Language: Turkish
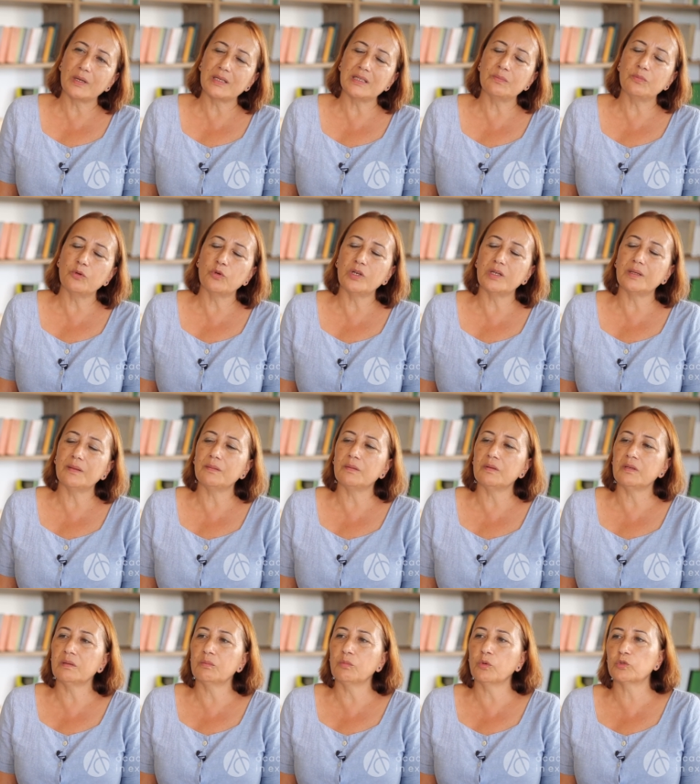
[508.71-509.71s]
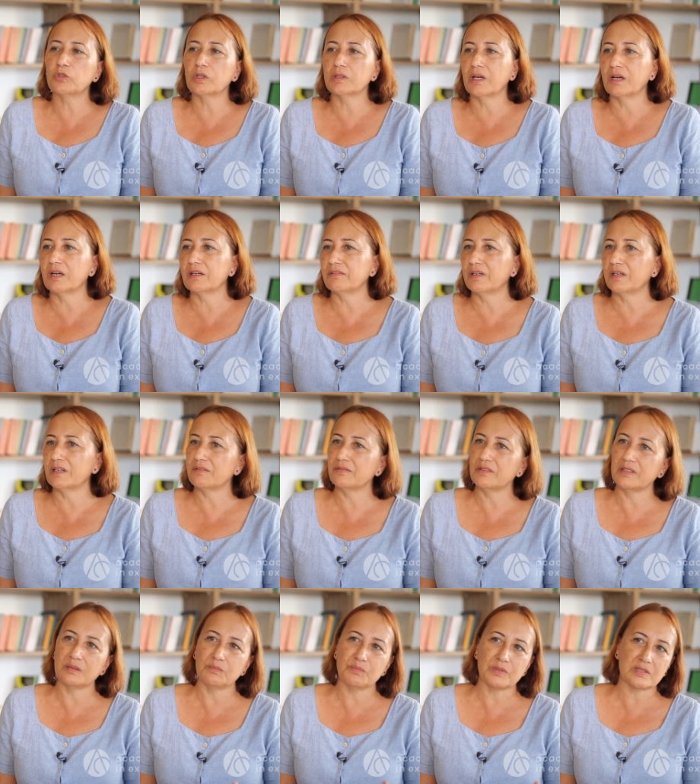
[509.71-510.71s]
Hani böyle e, modalar var
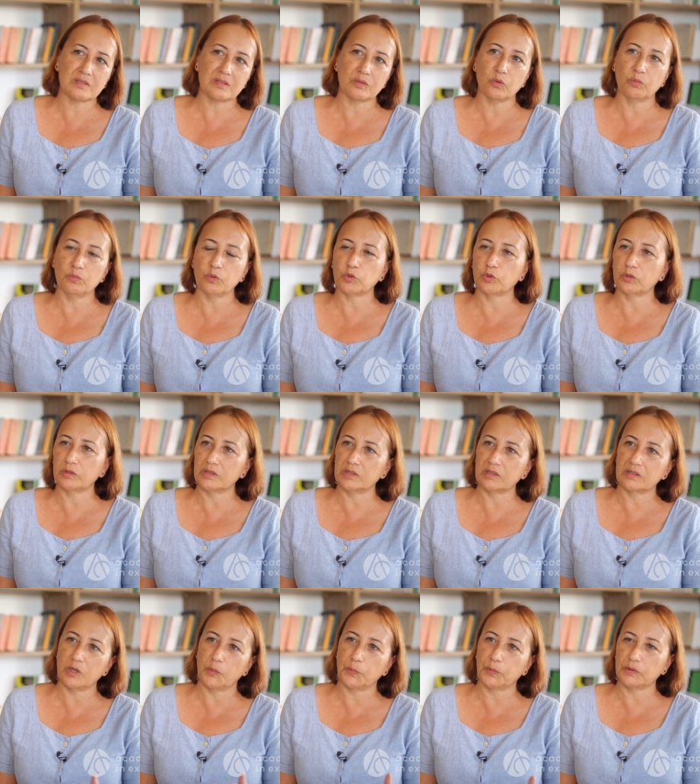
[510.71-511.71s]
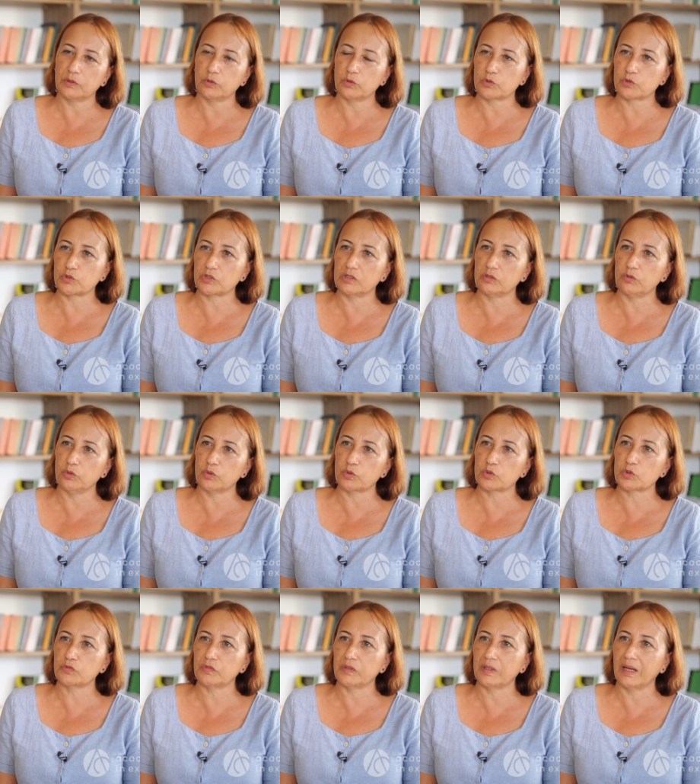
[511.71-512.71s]
ve biz de o modalara kapılıyoruz,
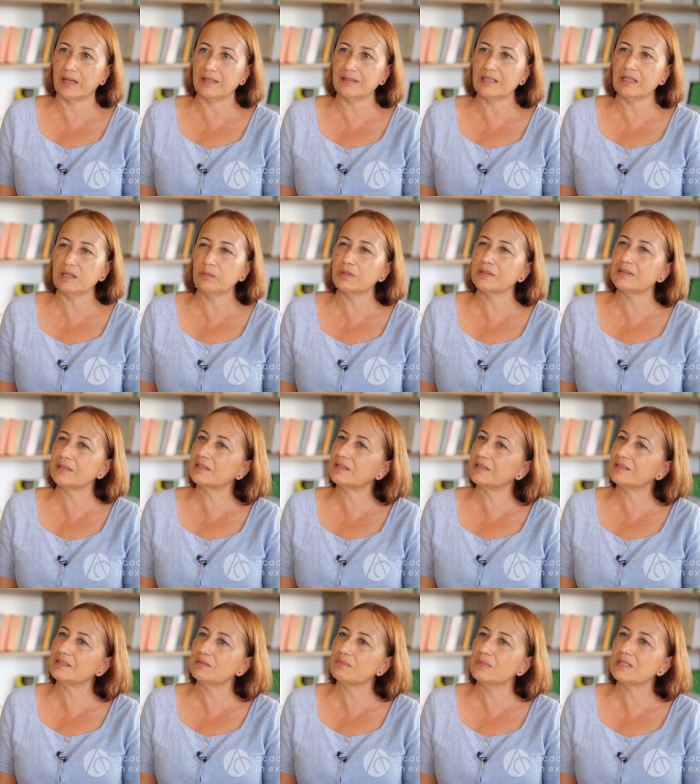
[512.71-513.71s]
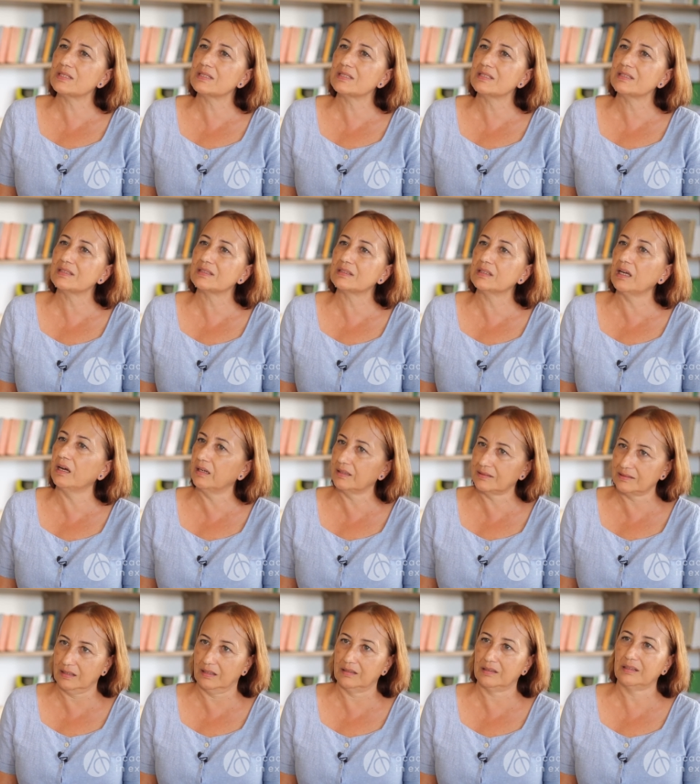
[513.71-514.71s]
gidiyoruz filan değil ama dikkatimizi
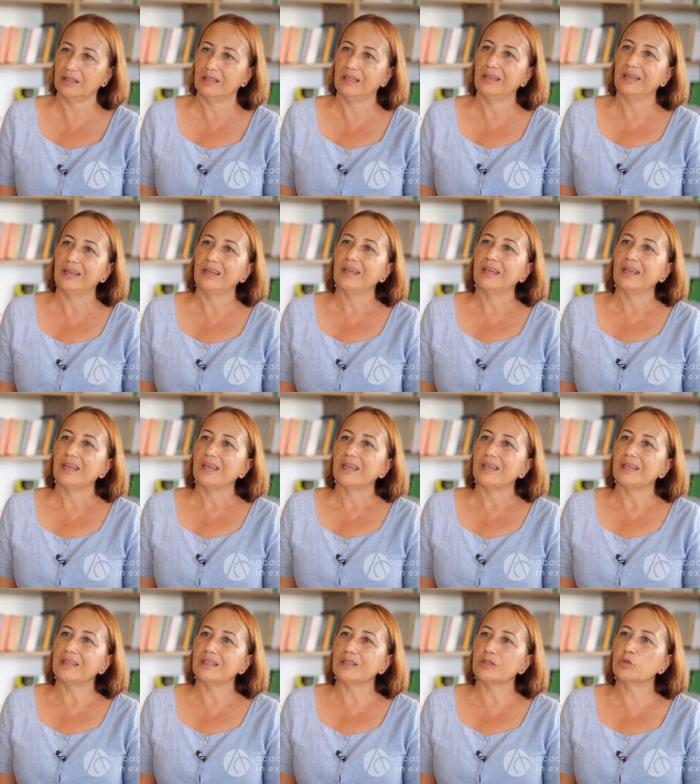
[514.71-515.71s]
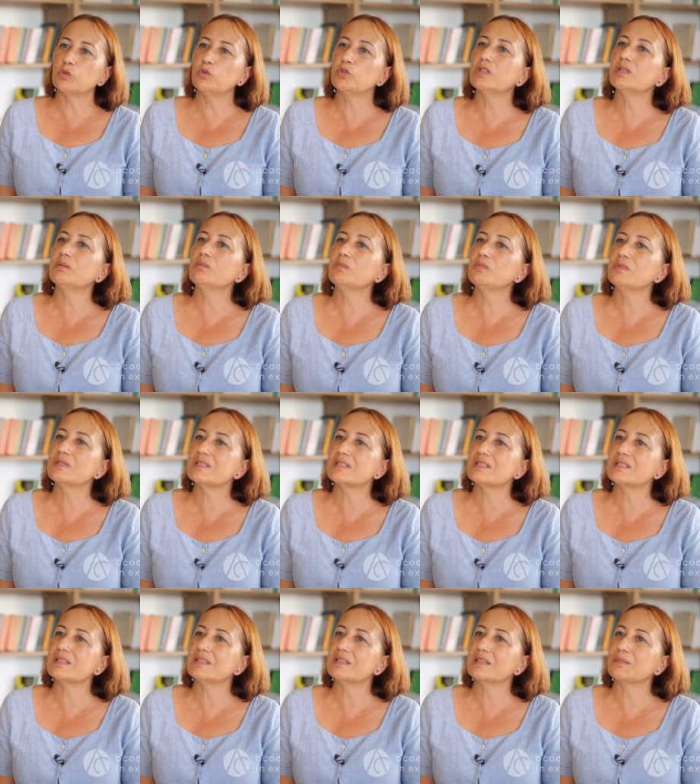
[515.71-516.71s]
dağıtan, e,
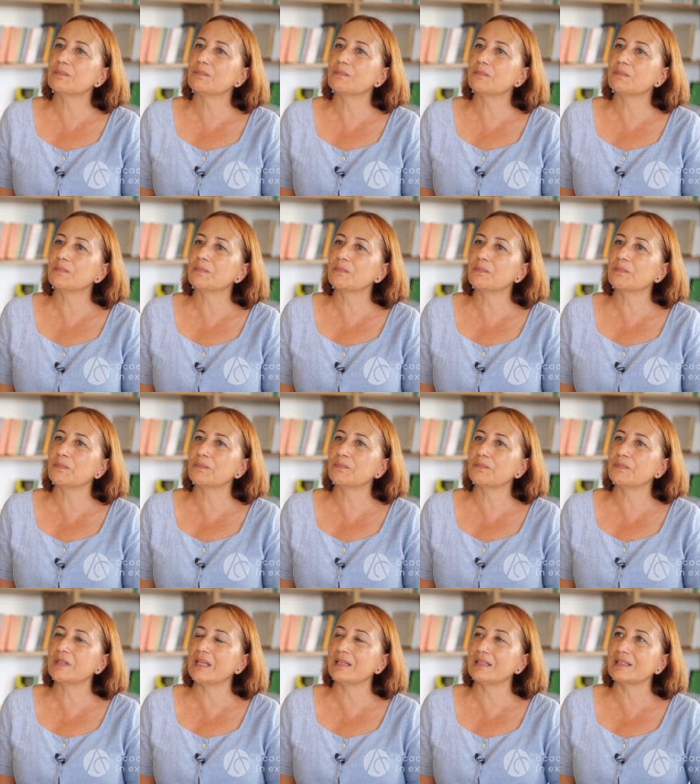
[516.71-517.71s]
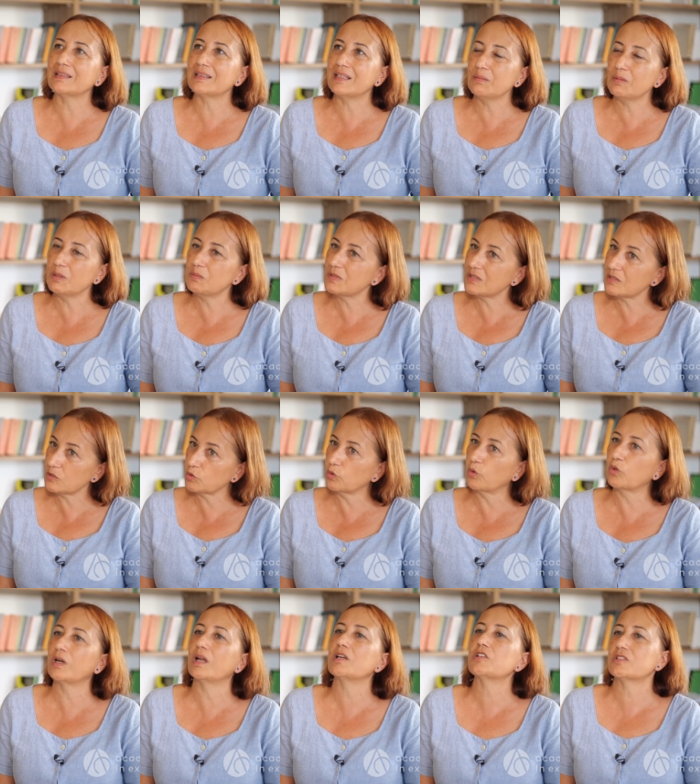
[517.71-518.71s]
gündemimizi denetlememizi
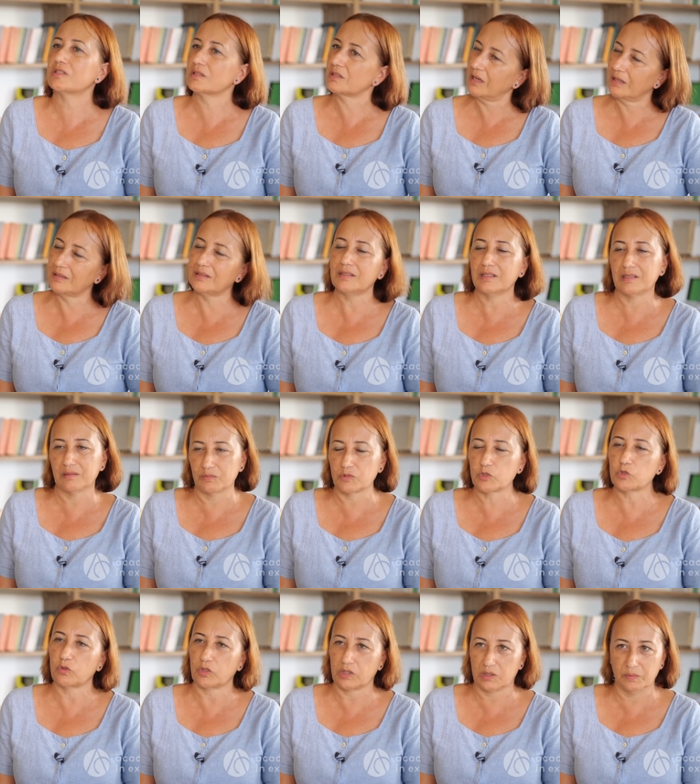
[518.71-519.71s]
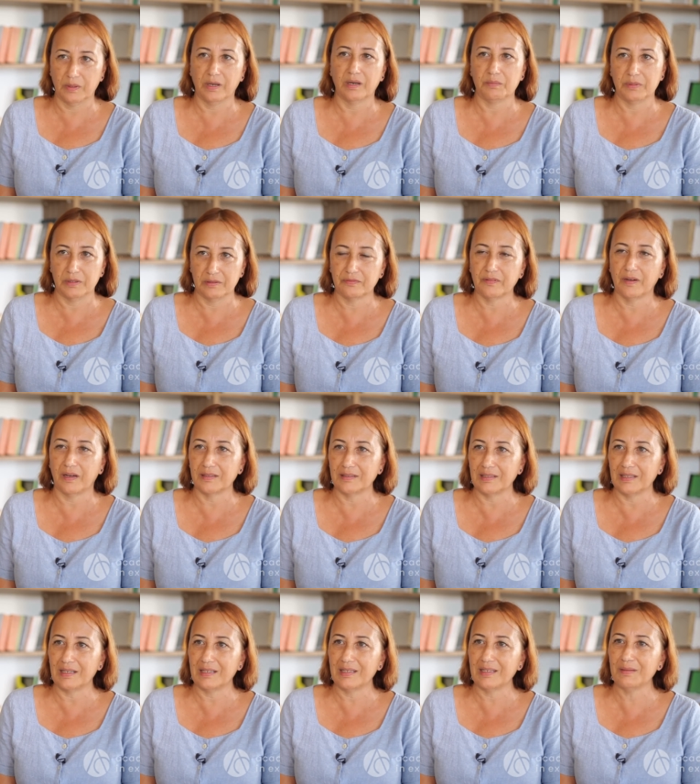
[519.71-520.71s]
zorlaştıran diyeyim çok kibar bir
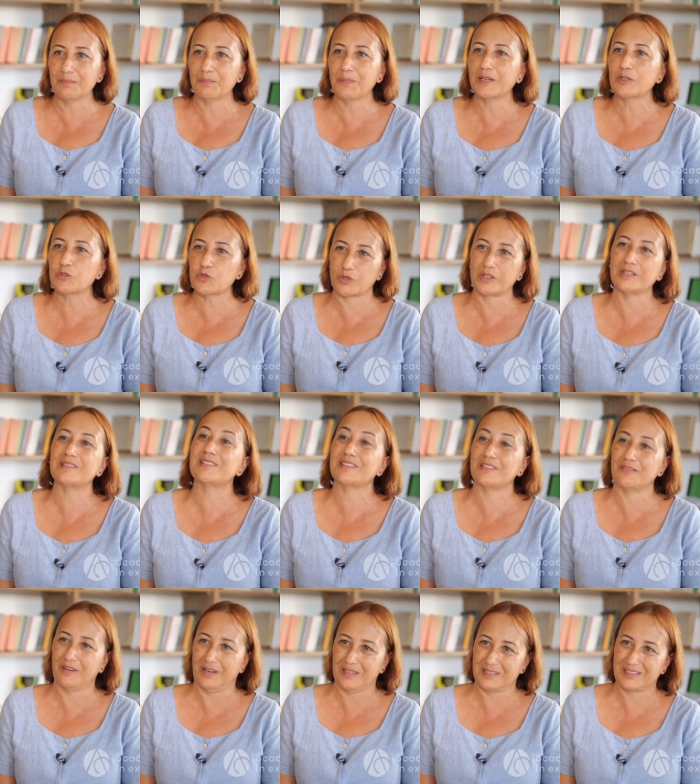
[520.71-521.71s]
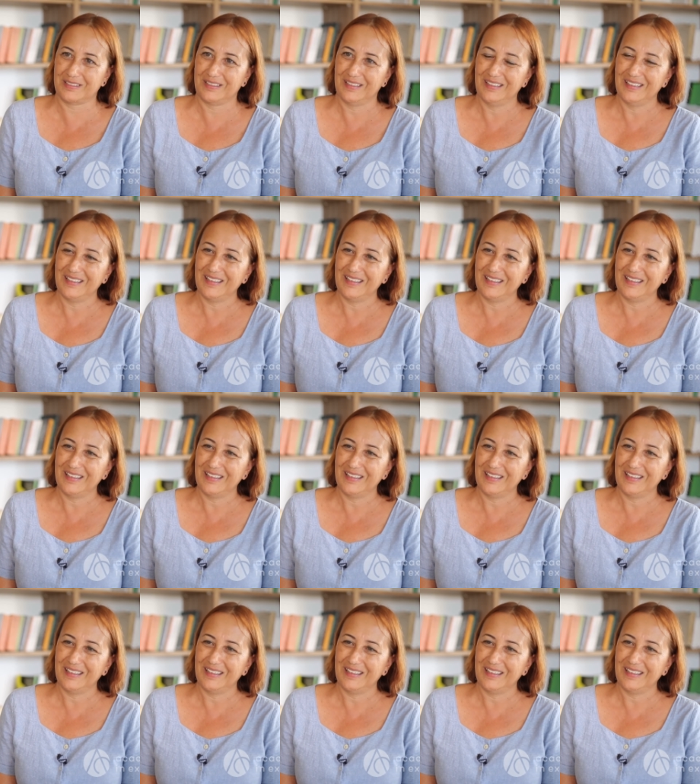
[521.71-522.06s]
ifadeyle pek çok etki var.